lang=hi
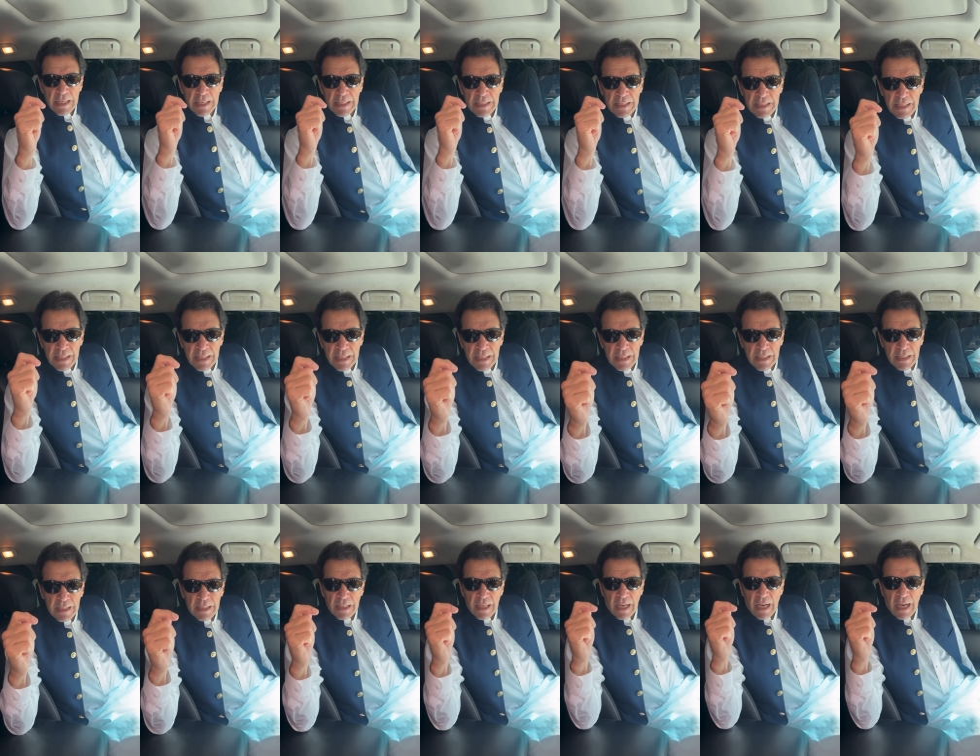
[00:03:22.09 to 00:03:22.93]
इसी
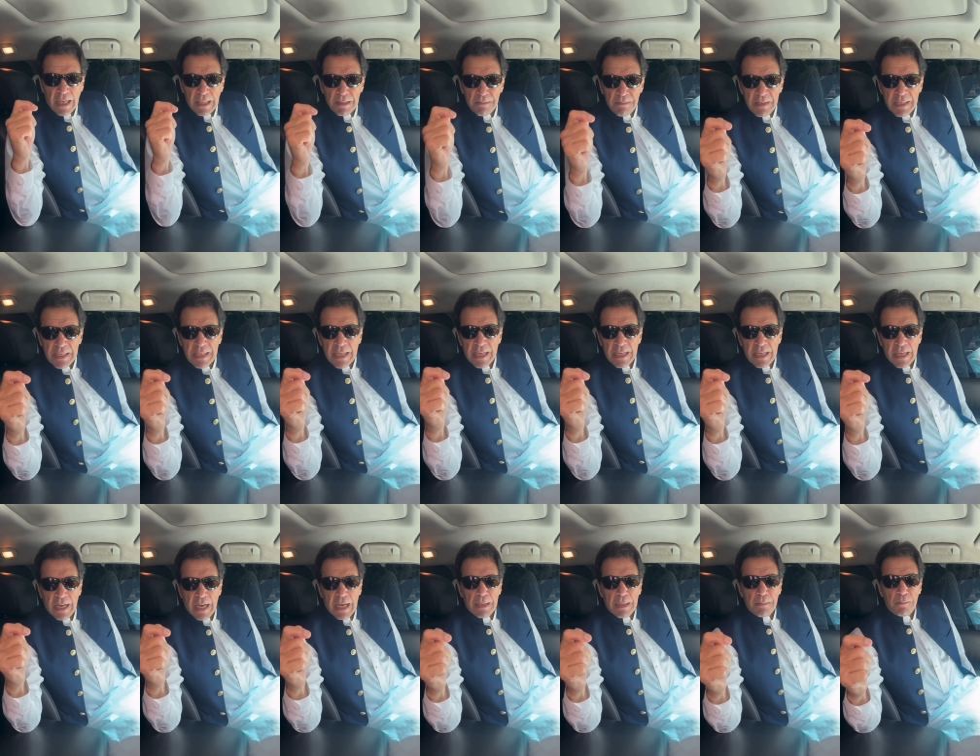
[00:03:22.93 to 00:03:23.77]
आदमी का
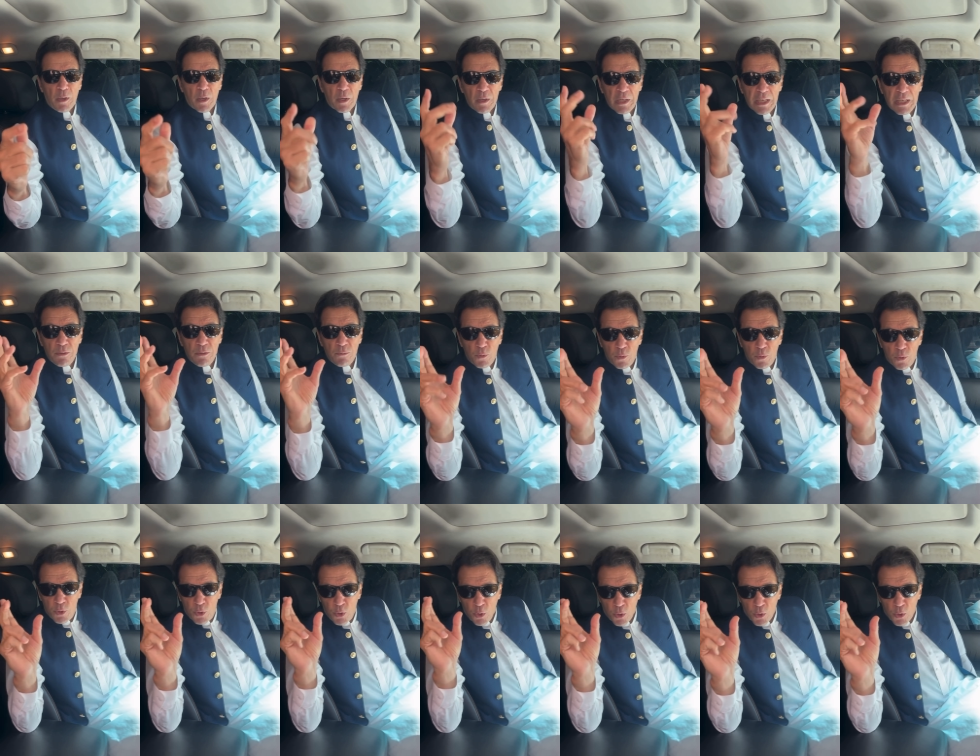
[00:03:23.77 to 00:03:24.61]
नाम और इन
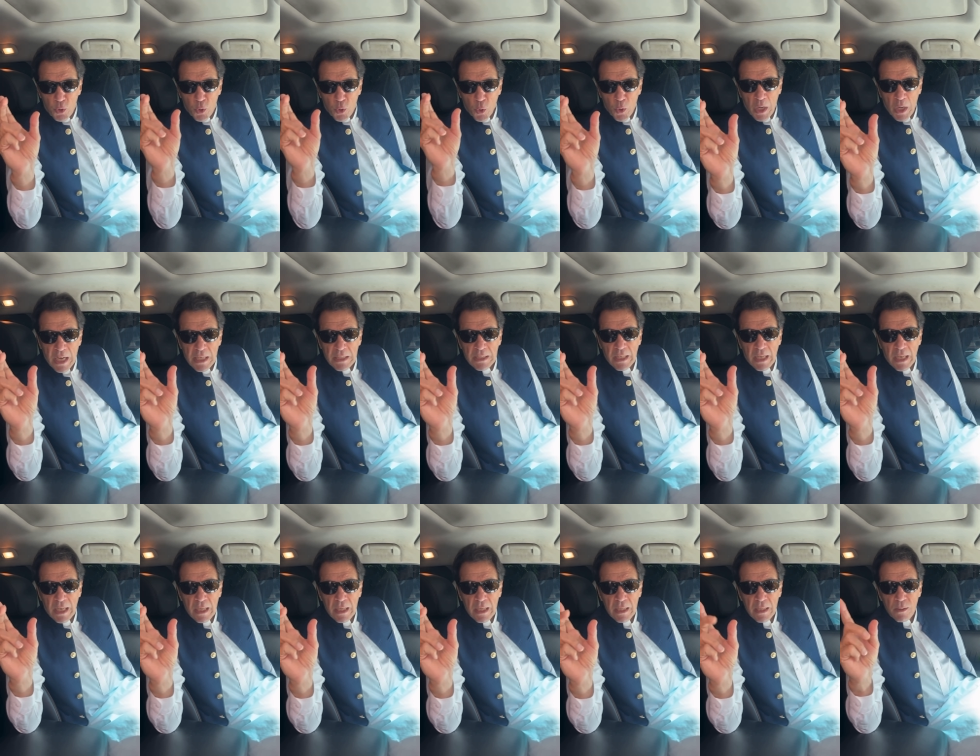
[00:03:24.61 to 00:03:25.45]
जो टोला
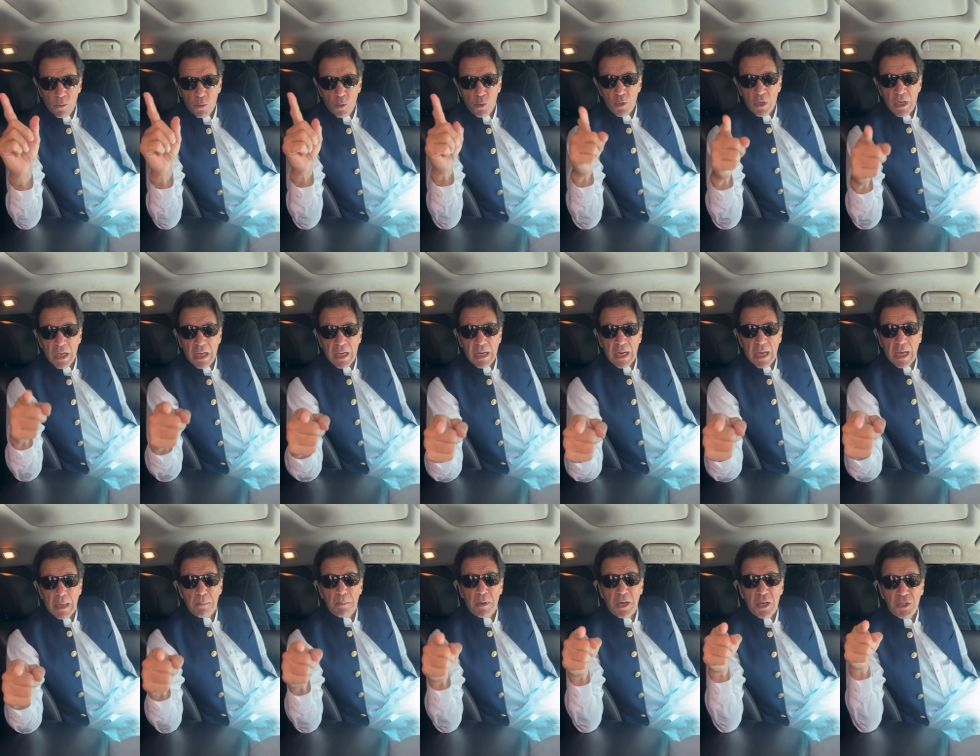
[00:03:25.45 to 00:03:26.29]
था उनका
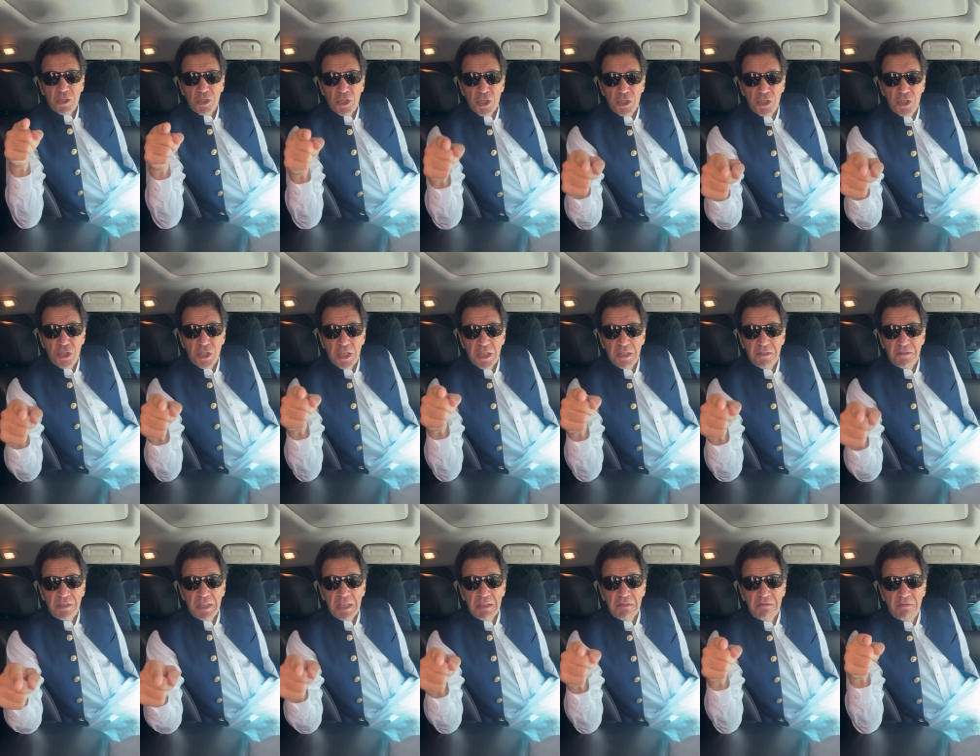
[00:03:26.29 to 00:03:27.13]
नाम अरशद
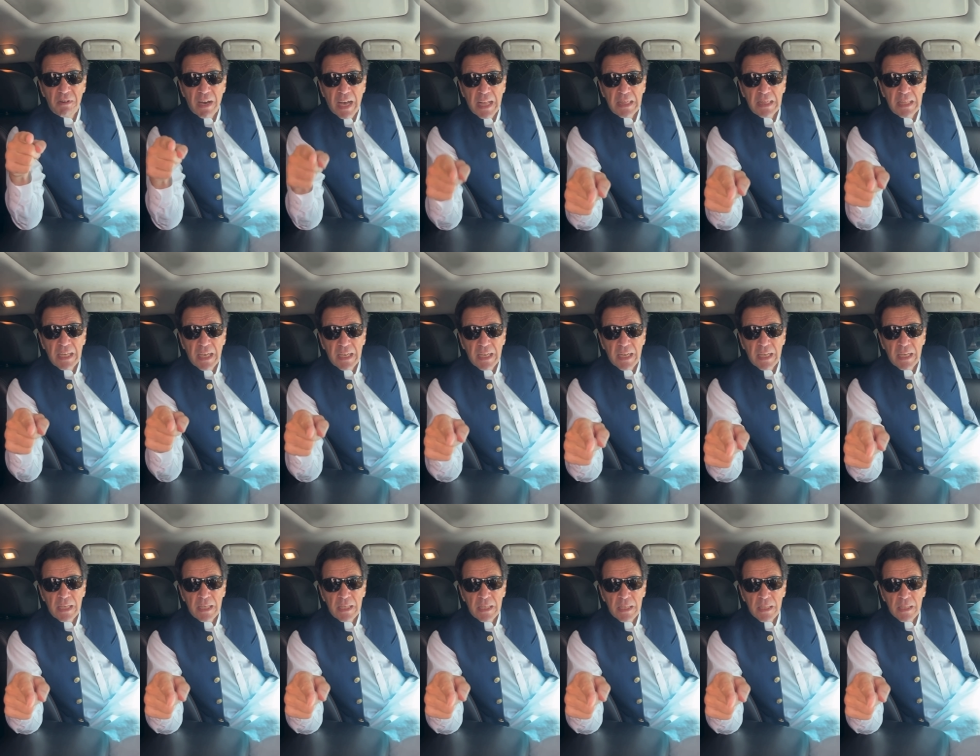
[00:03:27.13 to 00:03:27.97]
शरीफ की वालदा ने
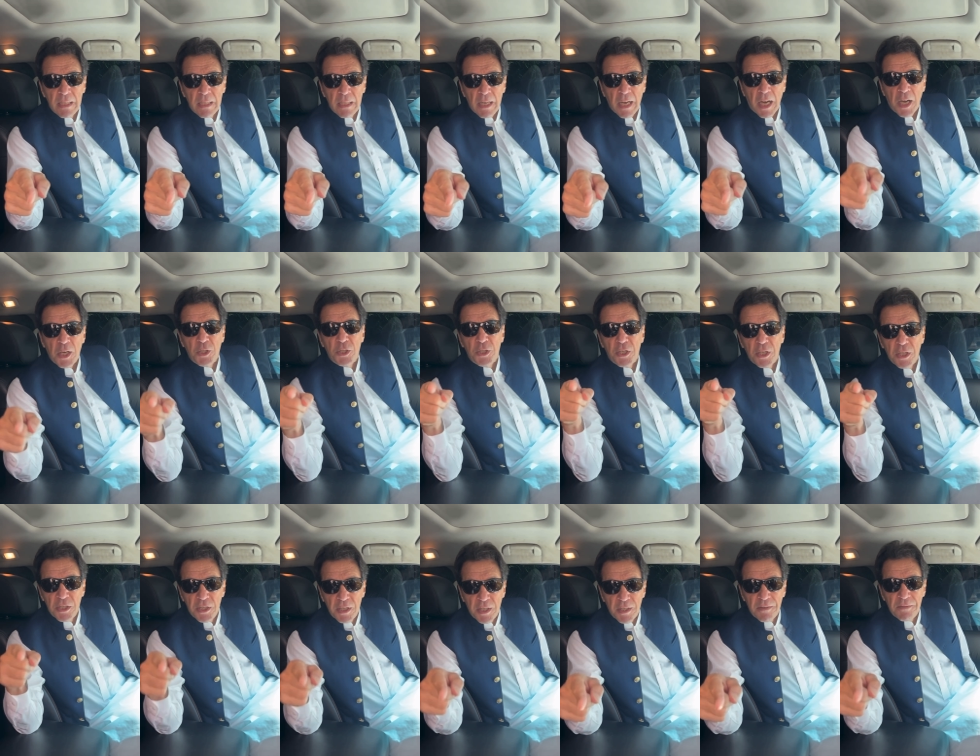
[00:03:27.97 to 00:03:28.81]

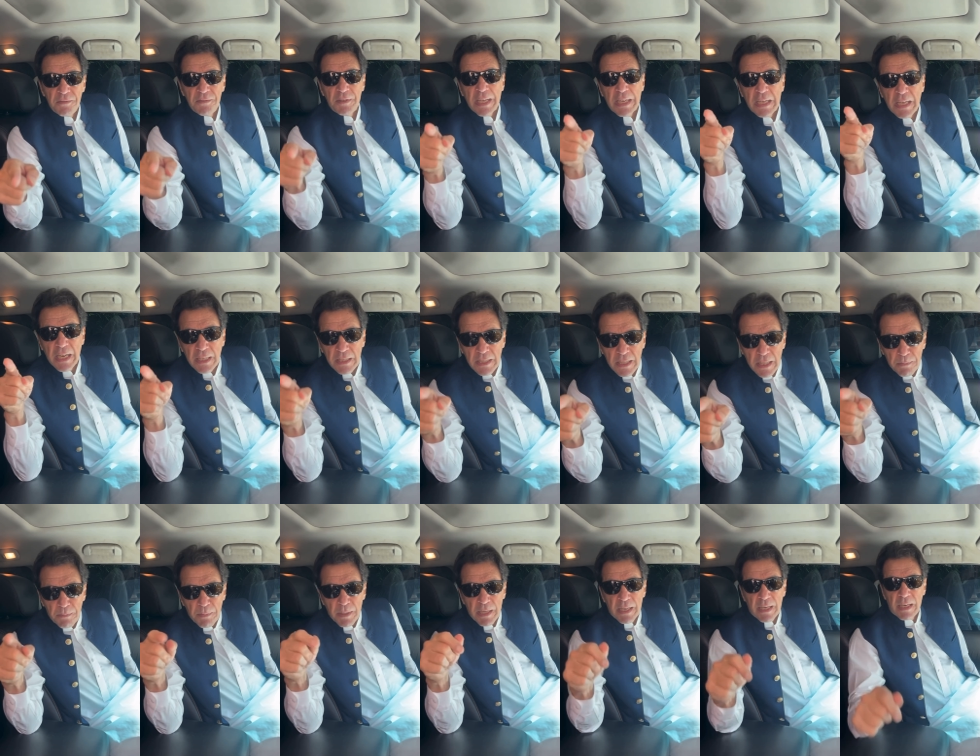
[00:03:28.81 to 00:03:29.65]
अरशद शरीफ के कत्ल
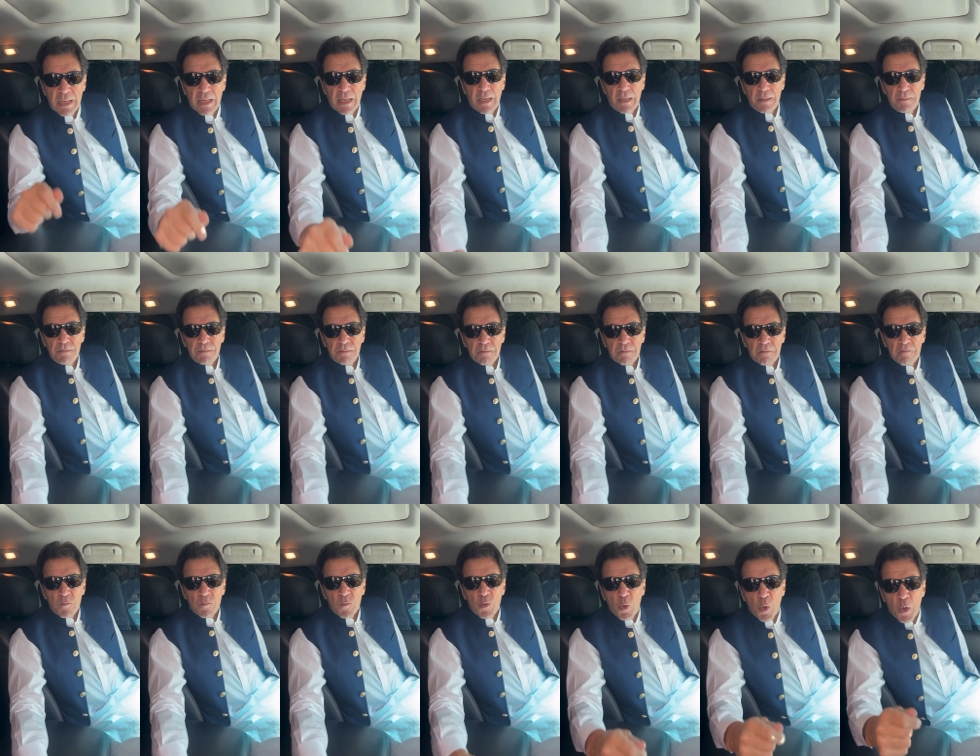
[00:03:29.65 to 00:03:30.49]
पे लिखा
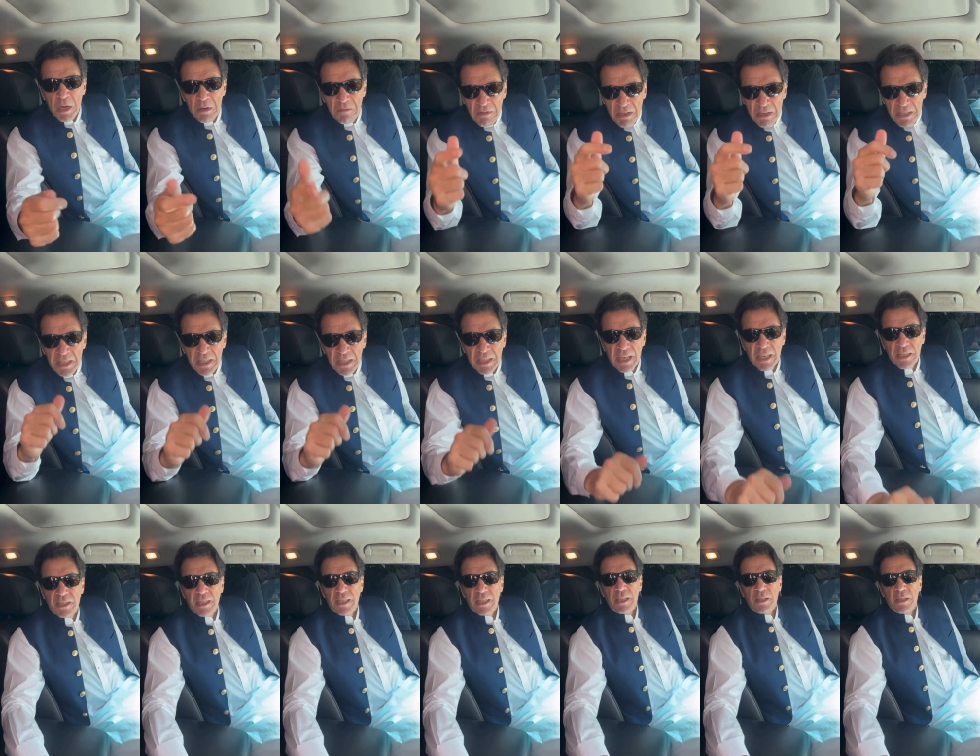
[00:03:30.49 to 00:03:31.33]
कोई
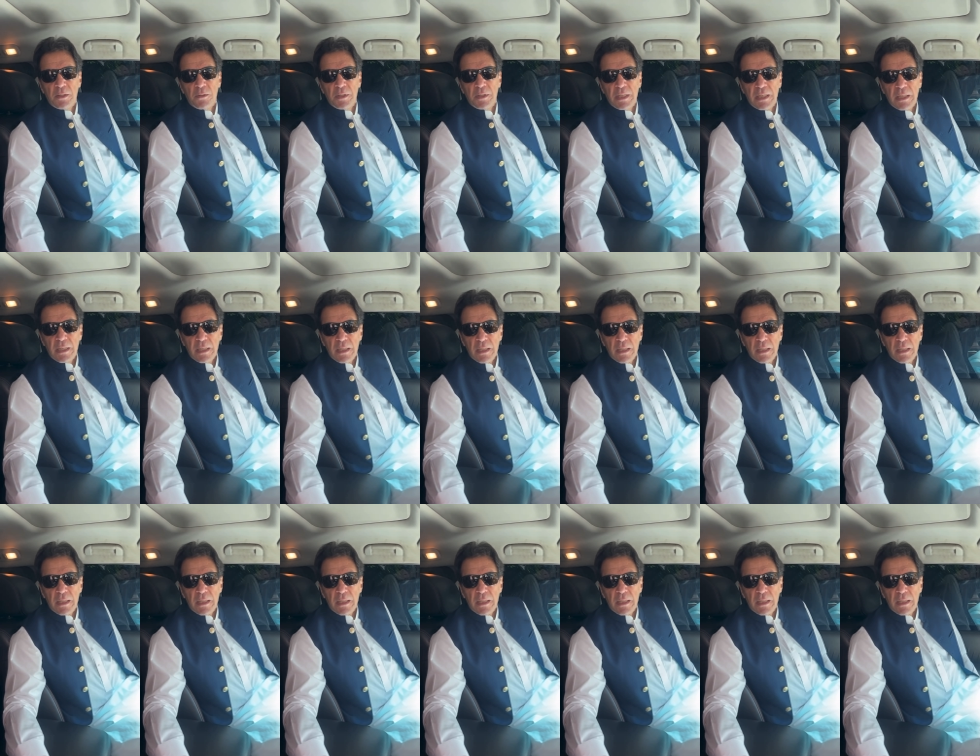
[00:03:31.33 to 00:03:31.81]
इन्वेस्टिगेशन नहीं हुई